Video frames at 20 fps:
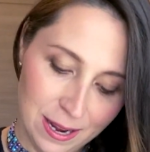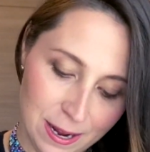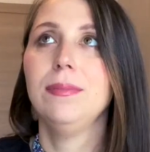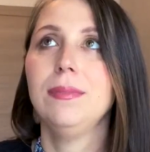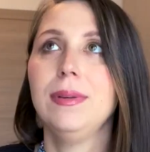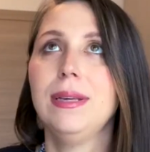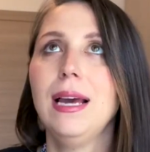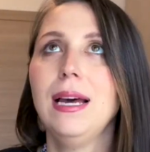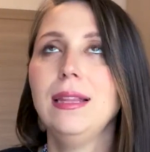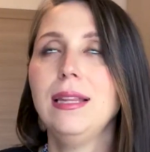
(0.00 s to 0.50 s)

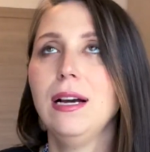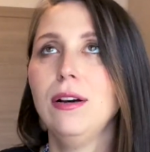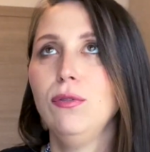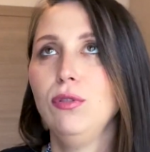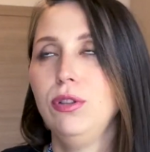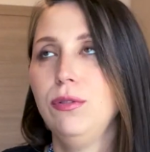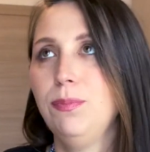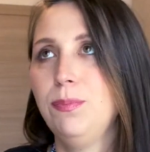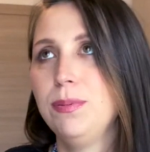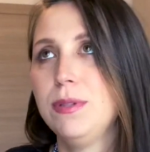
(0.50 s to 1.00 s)
Я так
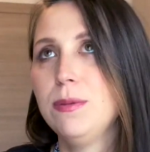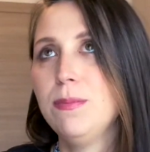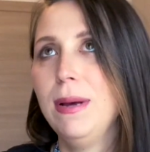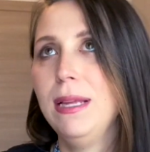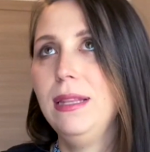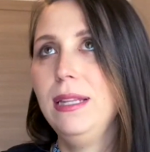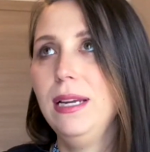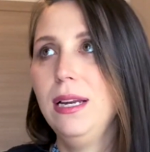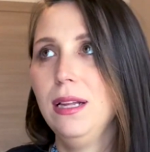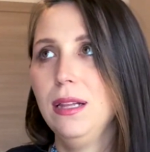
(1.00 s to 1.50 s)
вот
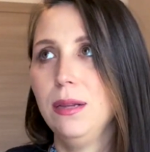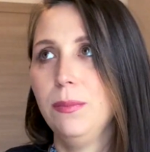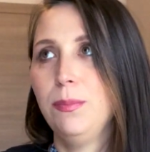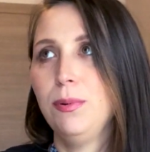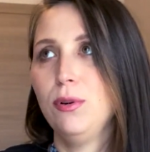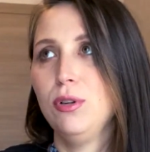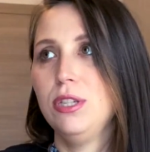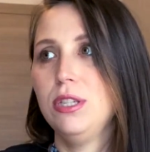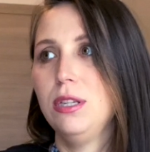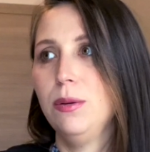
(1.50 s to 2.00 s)
смотрела
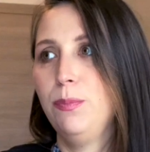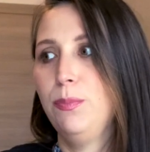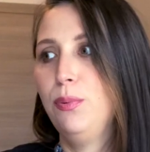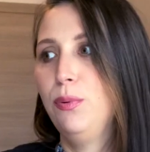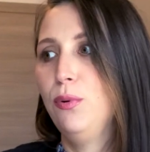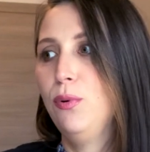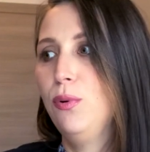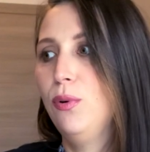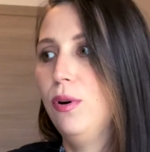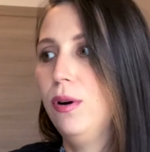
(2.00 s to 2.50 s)
просто
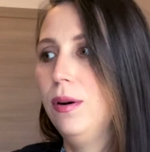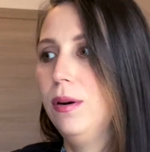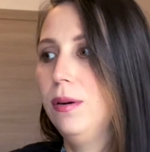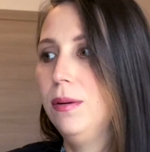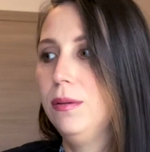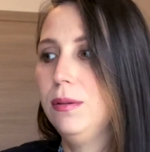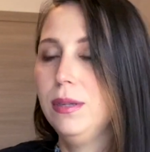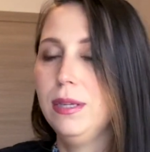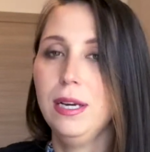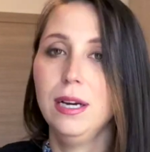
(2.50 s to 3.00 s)

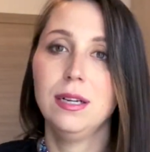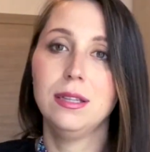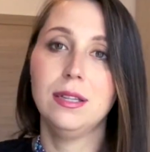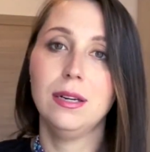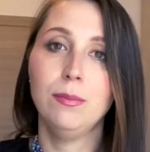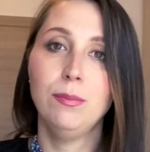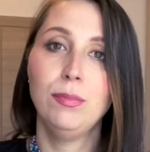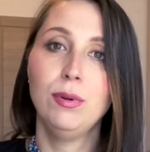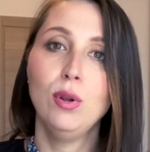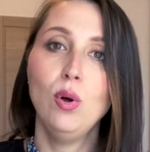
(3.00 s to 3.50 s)
по
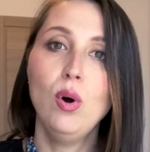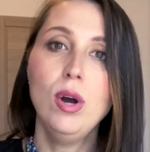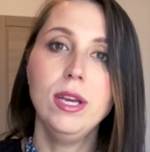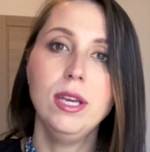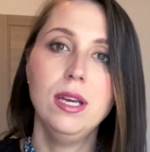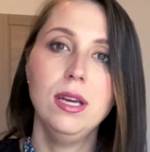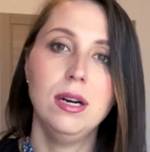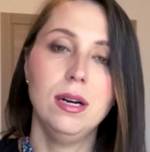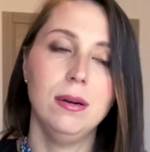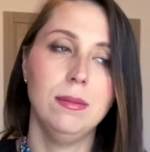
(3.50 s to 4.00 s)
некоторым
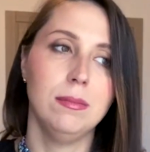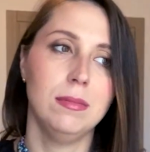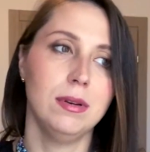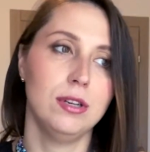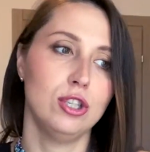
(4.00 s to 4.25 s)
блогерам,